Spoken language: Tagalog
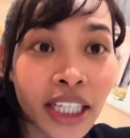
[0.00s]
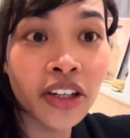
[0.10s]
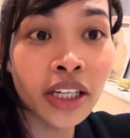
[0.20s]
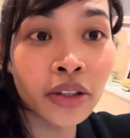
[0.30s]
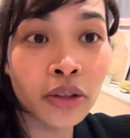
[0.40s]
tayo
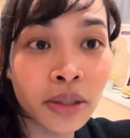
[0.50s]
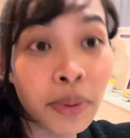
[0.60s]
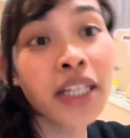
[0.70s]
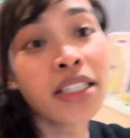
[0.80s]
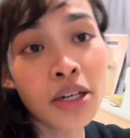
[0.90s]
ng roti.
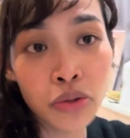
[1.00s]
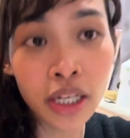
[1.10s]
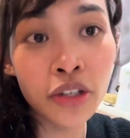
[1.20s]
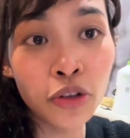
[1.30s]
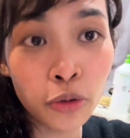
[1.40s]
Pakita ko
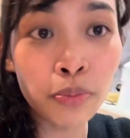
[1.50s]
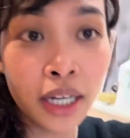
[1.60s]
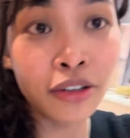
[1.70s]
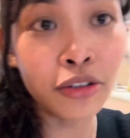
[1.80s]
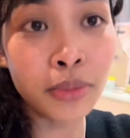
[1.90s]
sa inyo kung
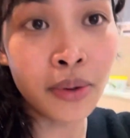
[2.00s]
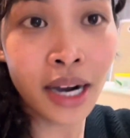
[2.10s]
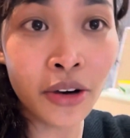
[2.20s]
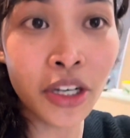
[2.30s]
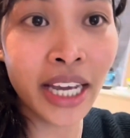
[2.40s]
paano gumawa,
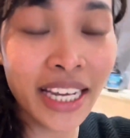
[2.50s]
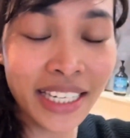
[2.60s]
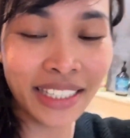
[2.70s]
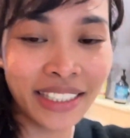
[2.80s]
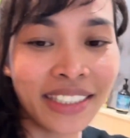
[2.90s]
okay?
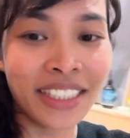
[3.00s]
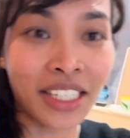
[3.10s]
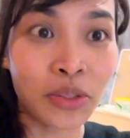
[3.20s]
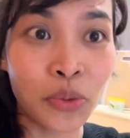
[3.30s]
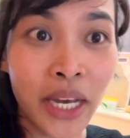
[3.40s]

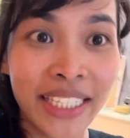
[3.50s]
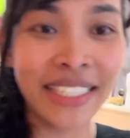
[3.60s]
Just wait.